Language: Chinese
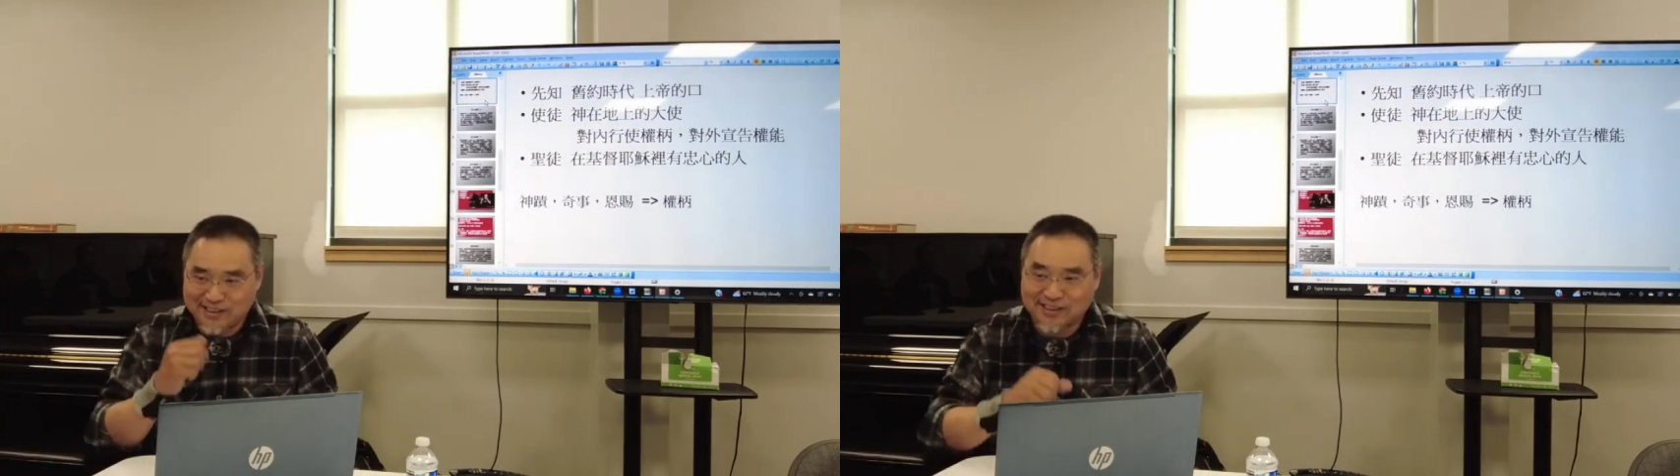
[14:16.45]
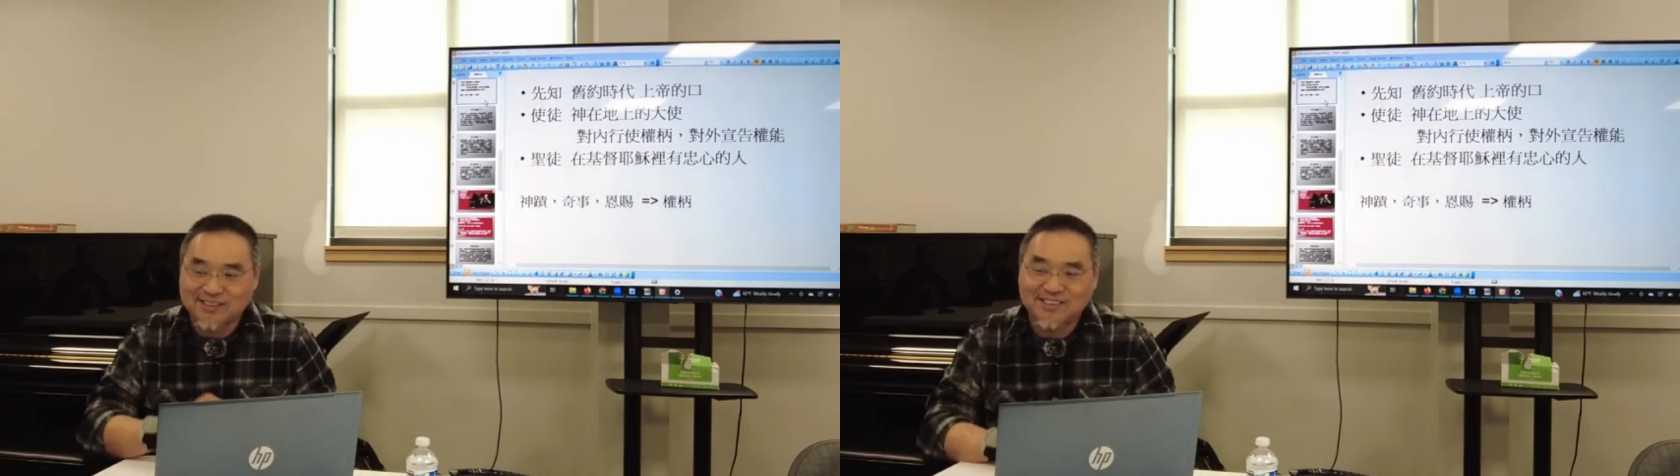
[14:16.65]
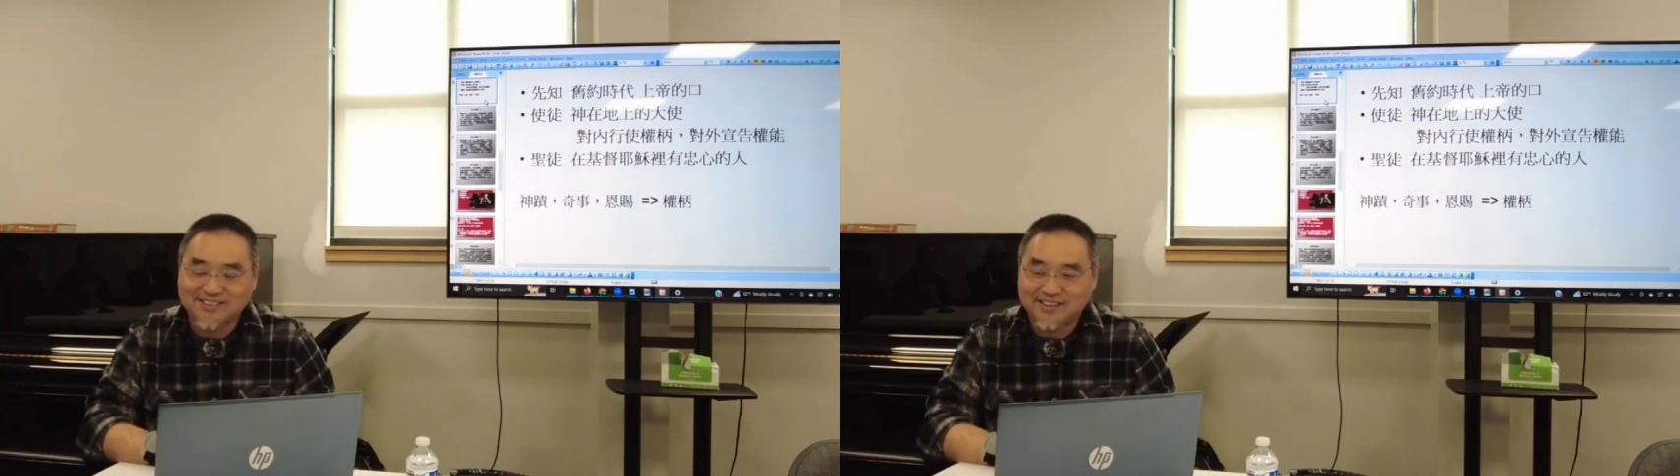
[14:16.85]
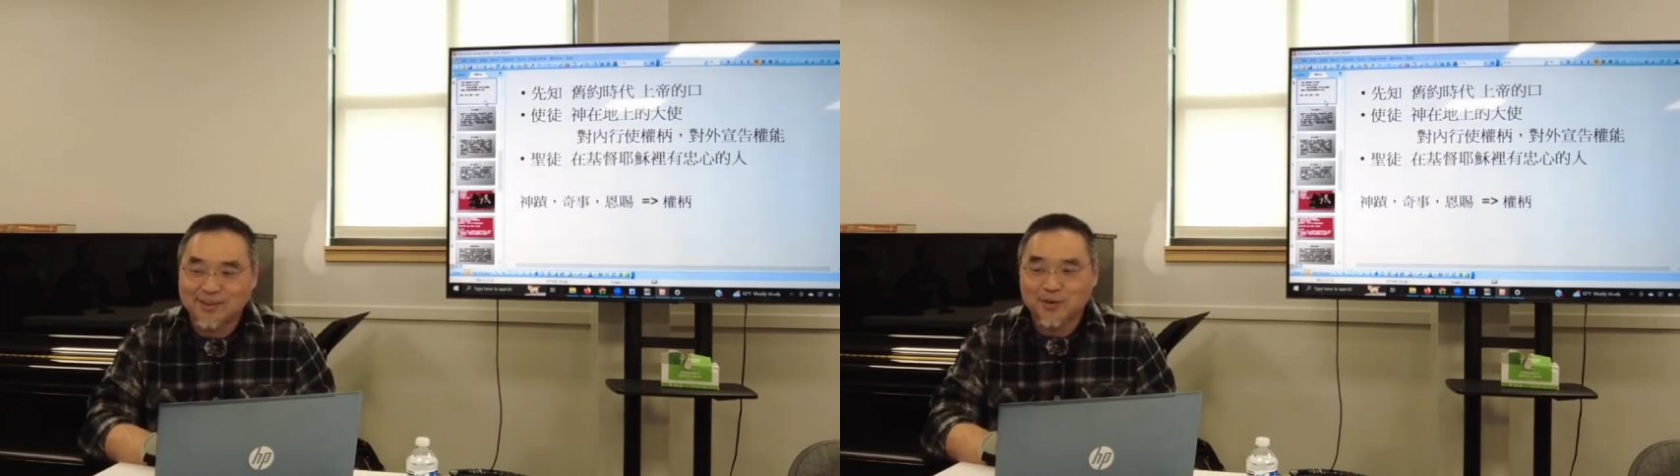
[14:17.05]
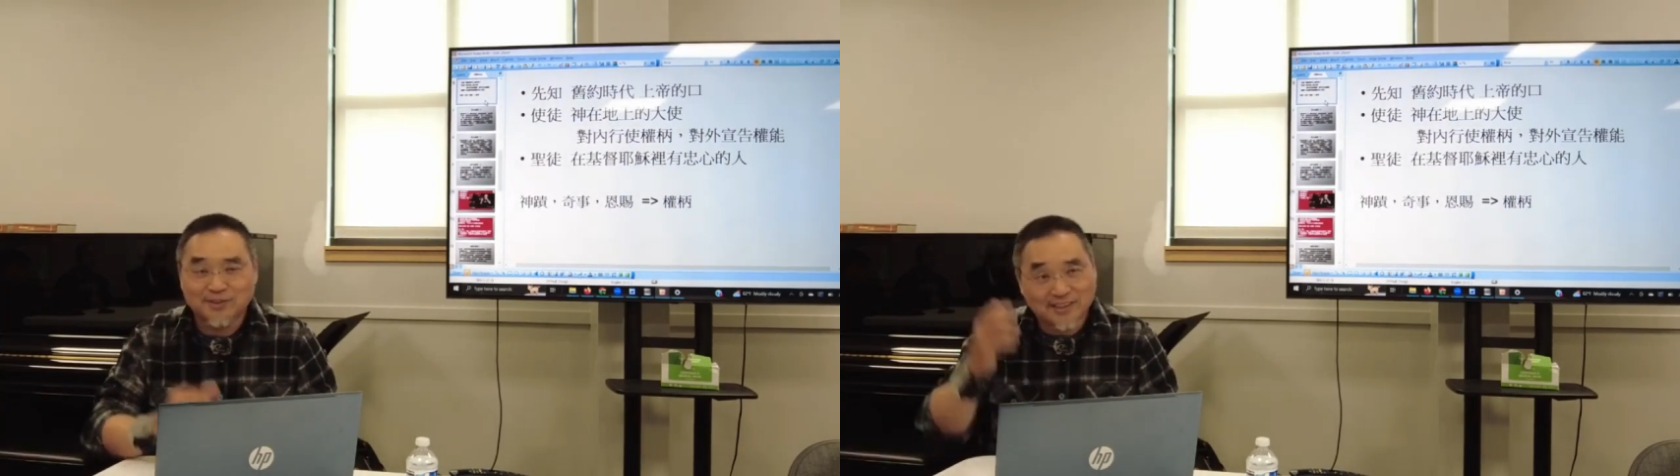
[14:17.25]
两次山，
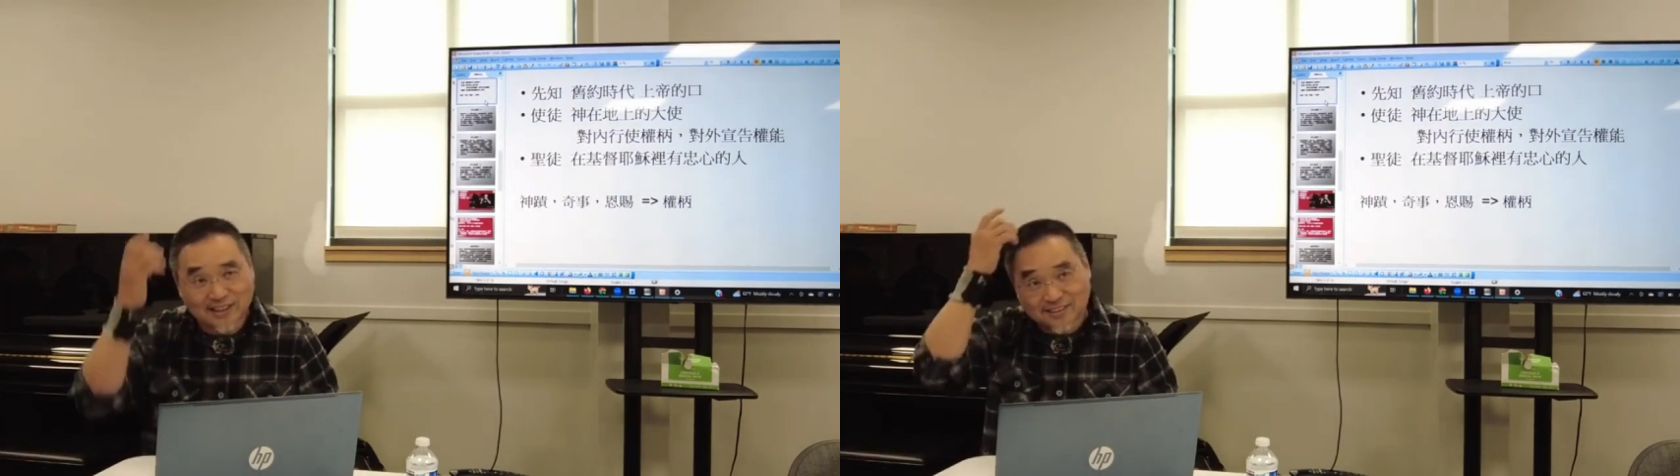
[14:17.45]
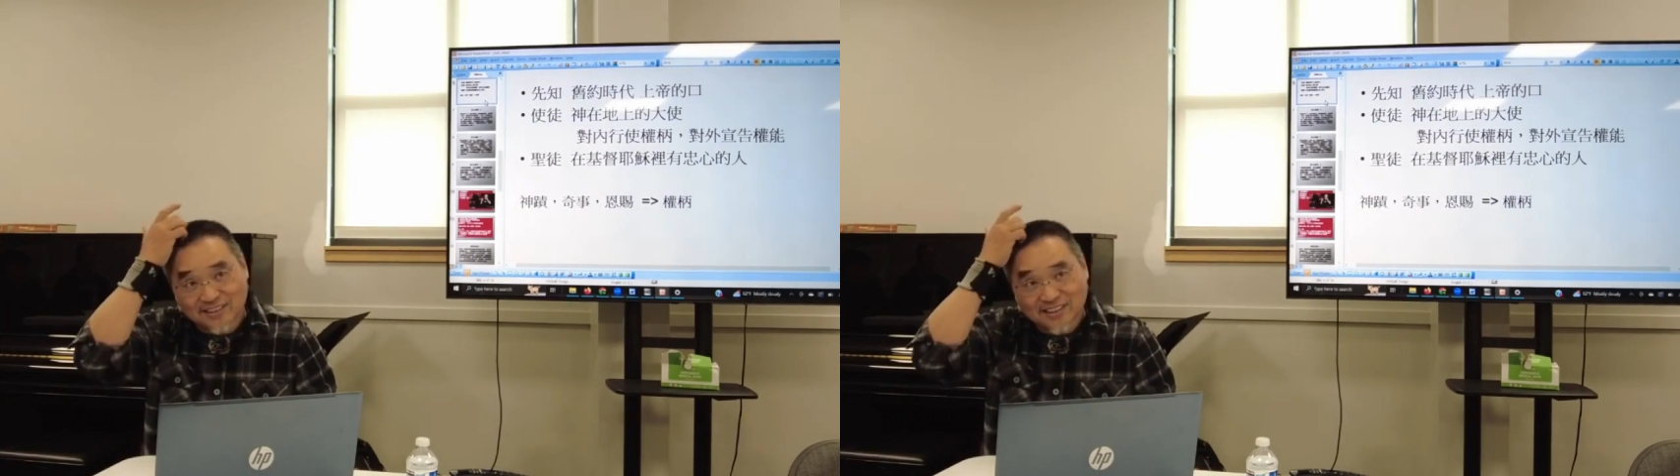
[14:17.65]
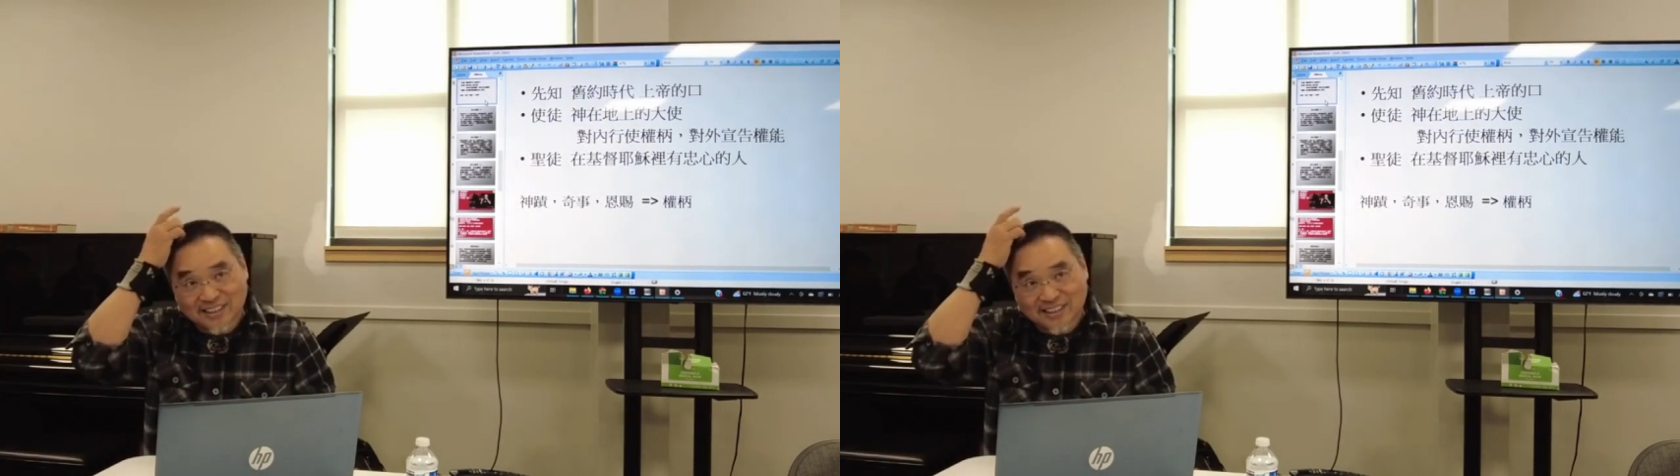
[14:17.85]
就是在。